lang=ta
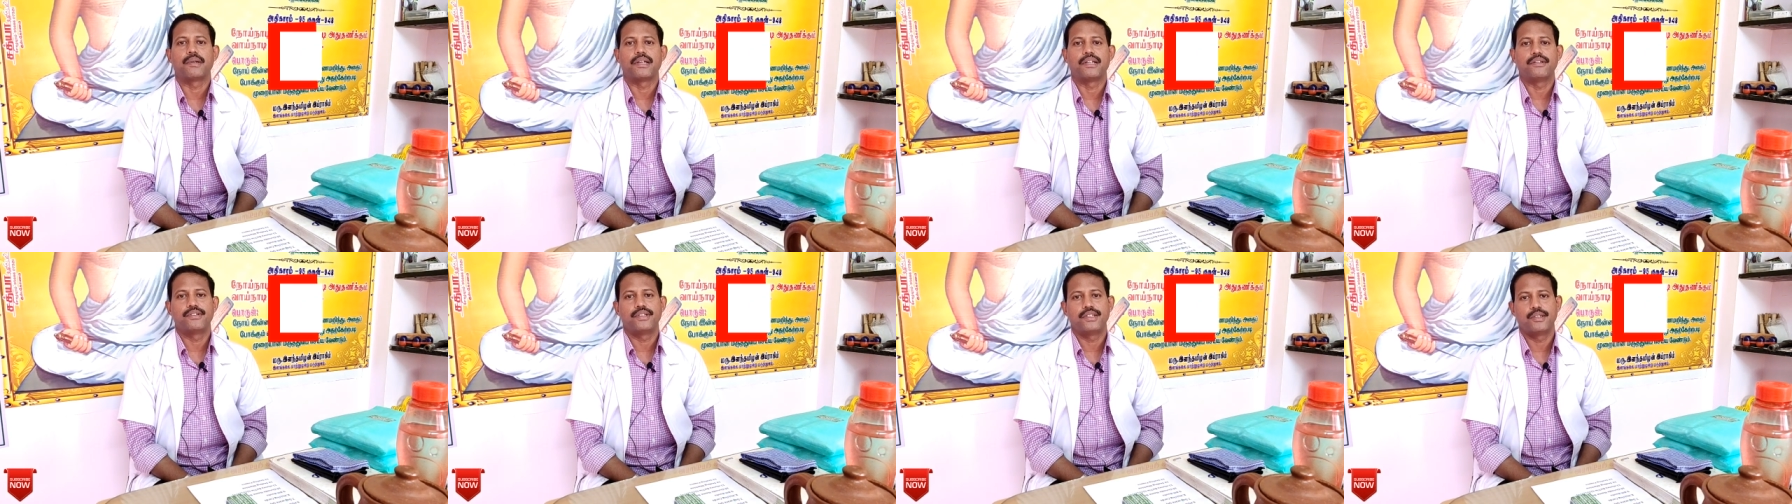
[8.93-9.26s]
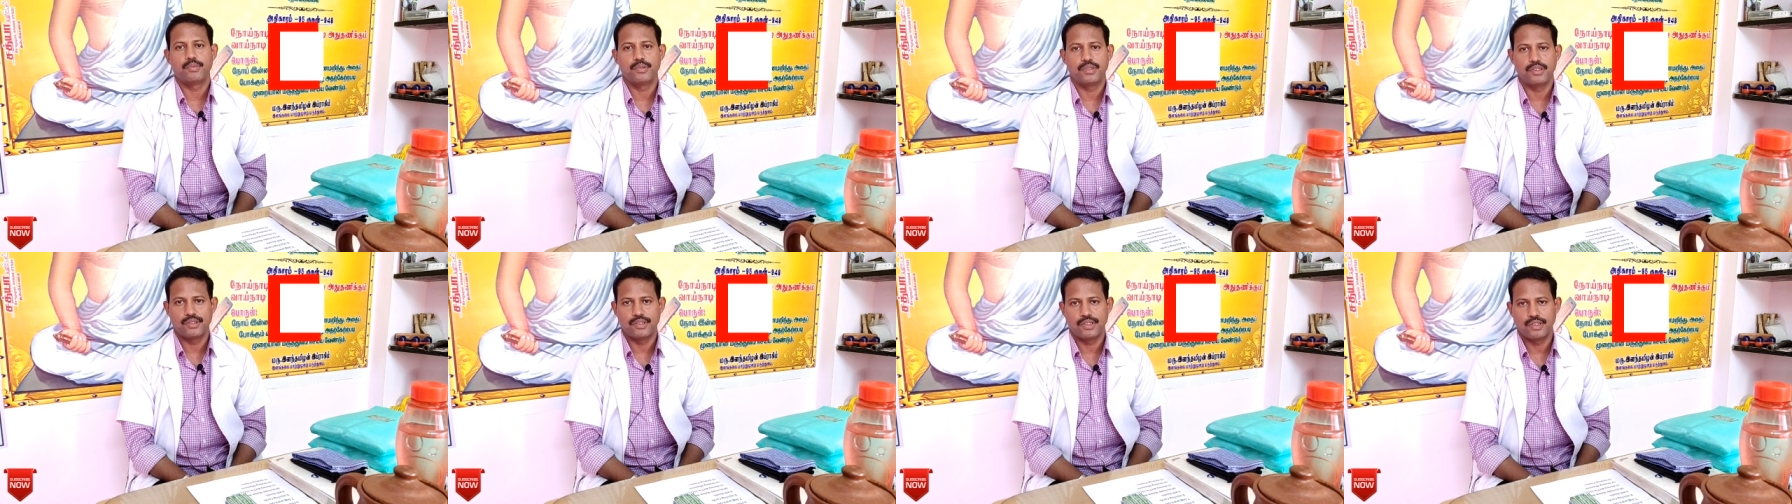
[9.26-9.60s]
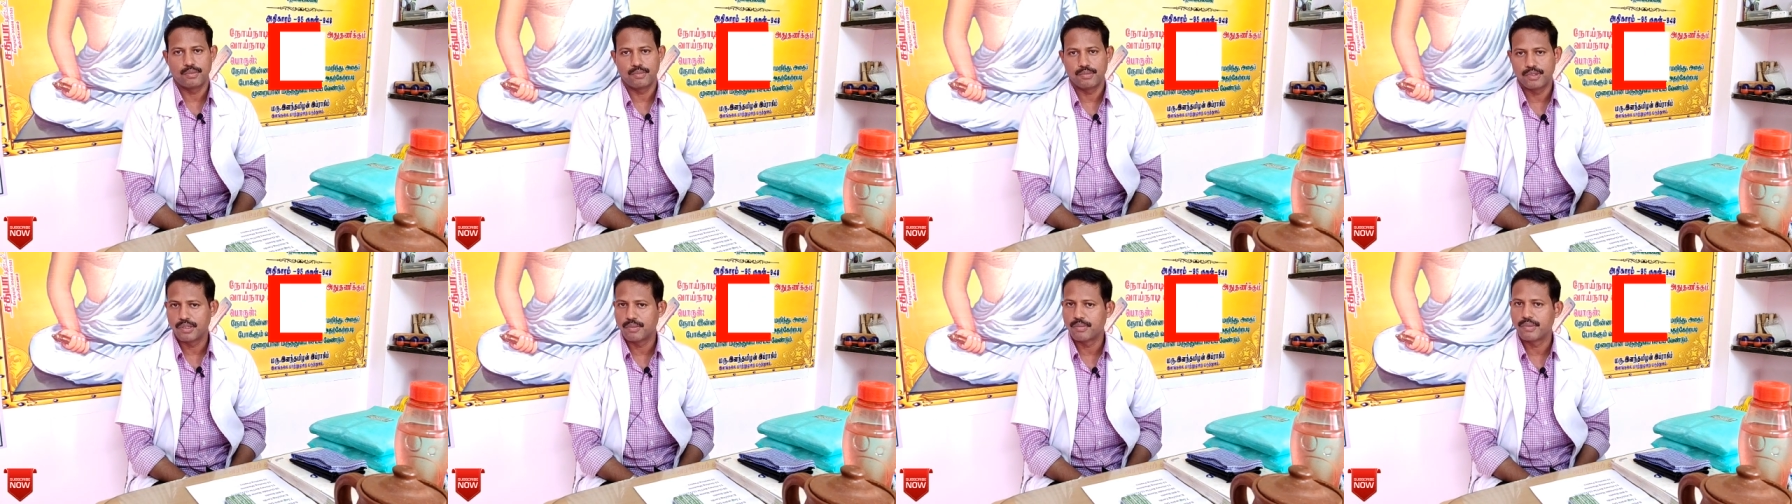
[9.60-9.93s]
பழைய வீடியோ புதிய
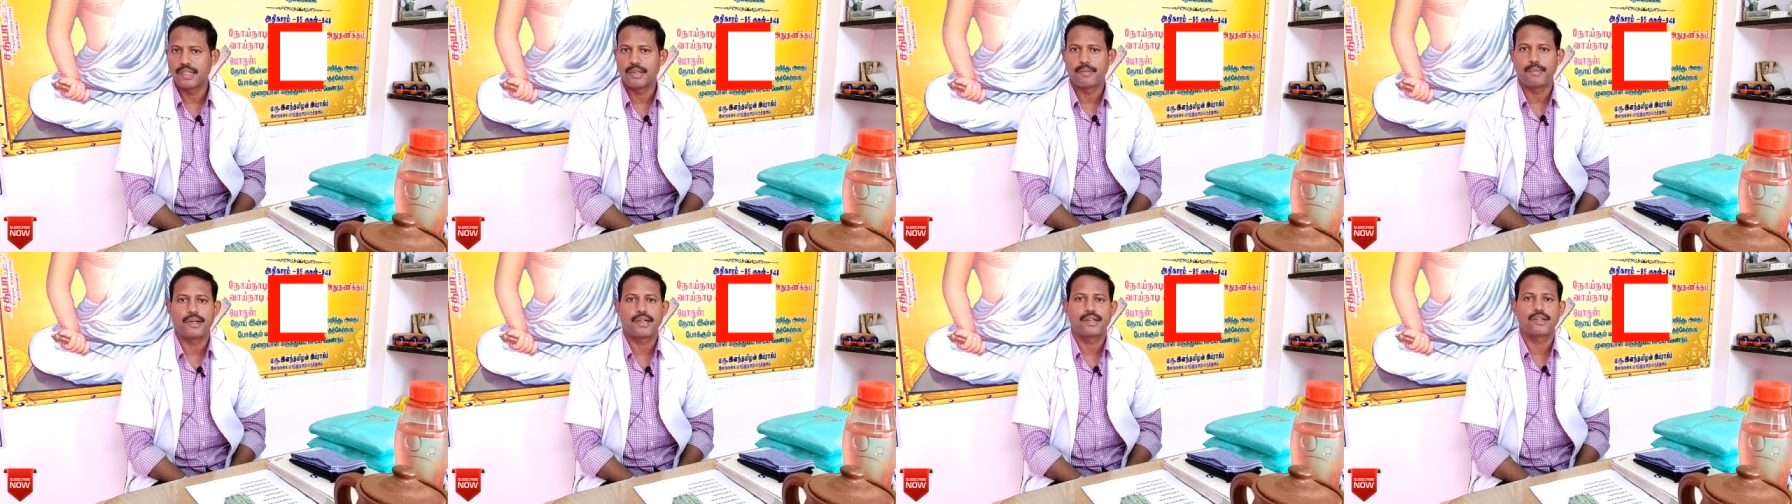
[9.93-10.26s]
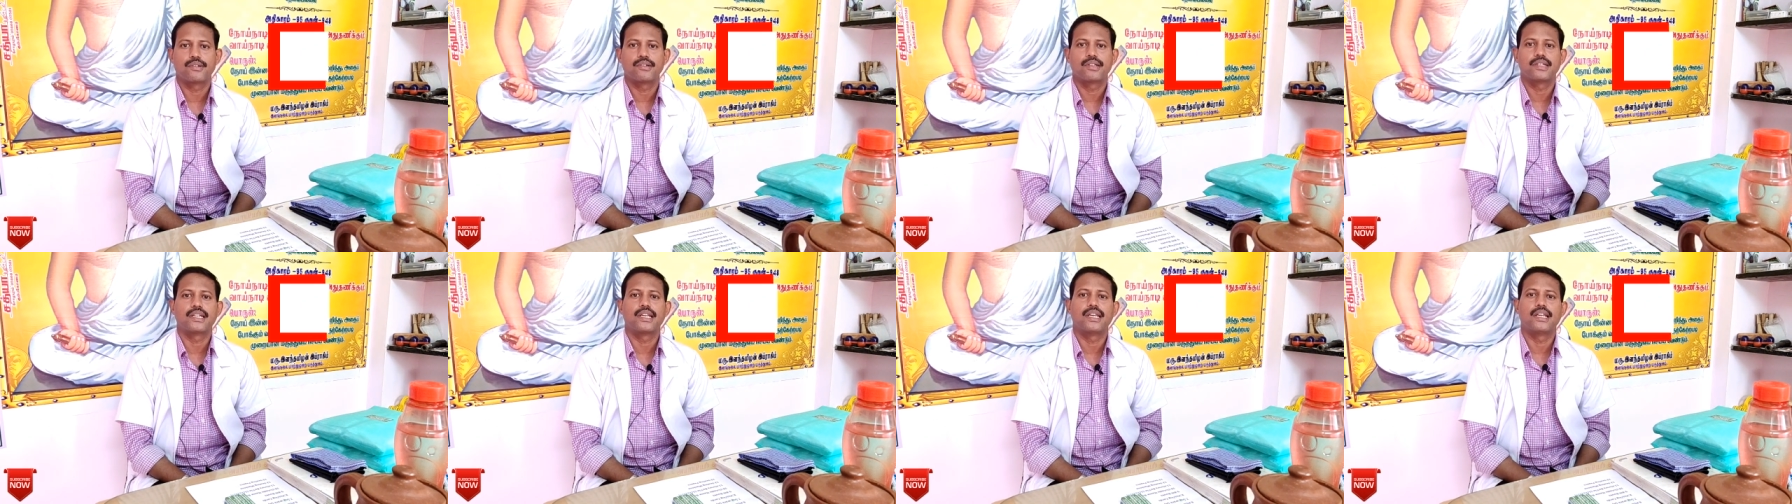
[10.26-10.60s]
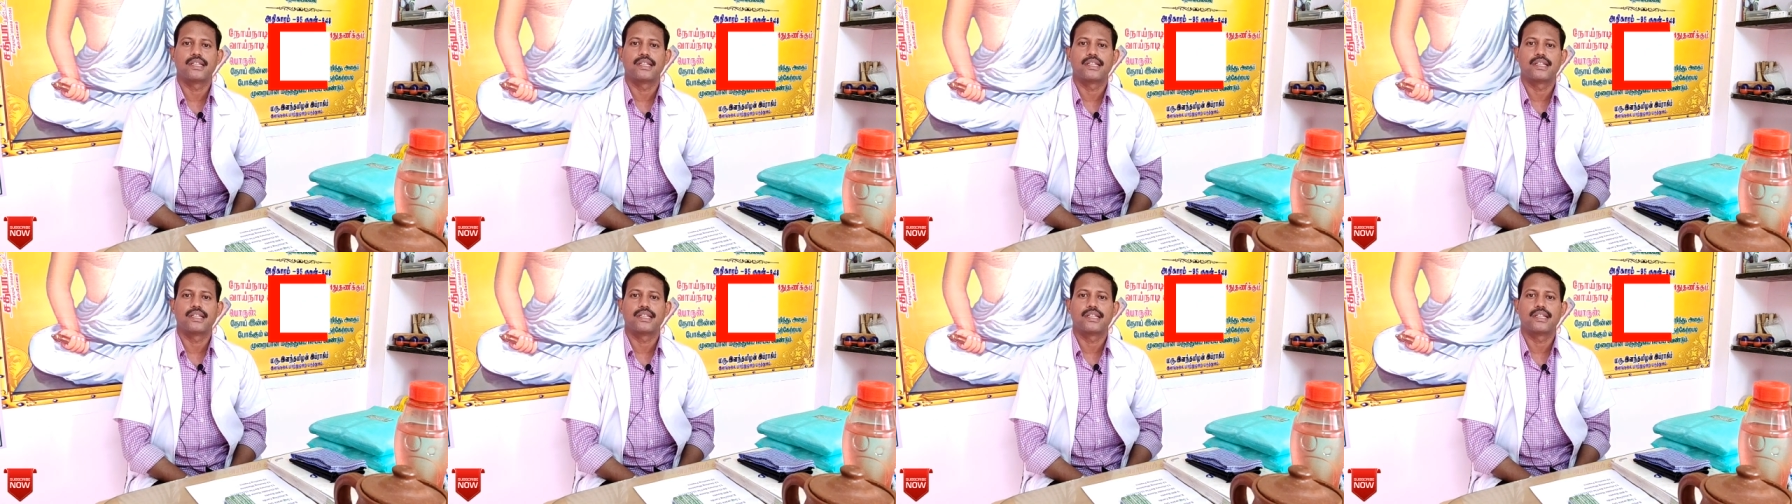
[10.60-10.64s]
வீடியோ முதல் முறையாக பார்க்குறவங்க